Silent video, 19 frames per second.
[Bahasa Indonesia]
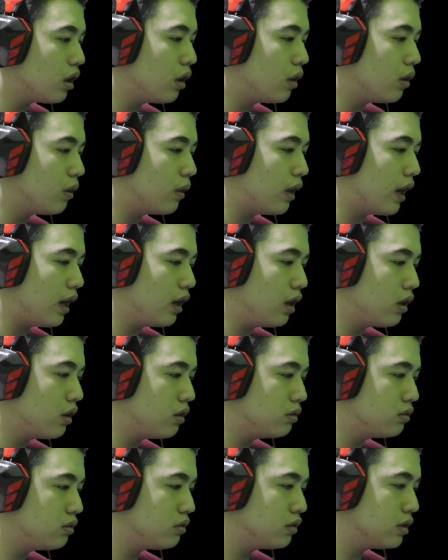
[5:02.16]
Oh
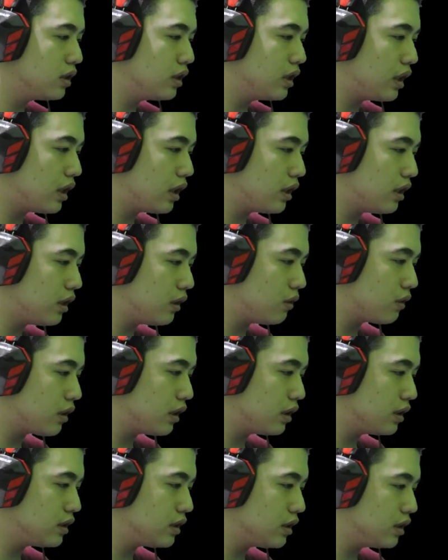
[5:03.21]
hello. Ini ada
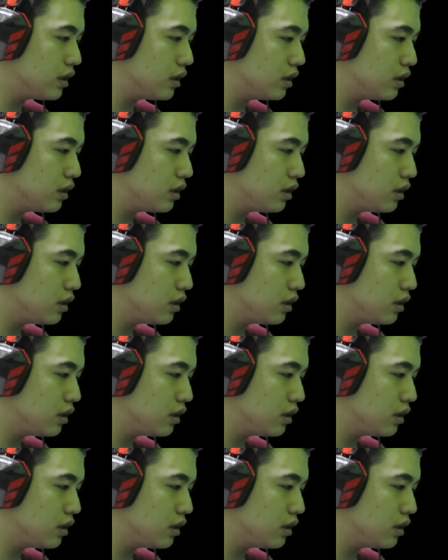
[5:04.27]
orang di sini. Eh.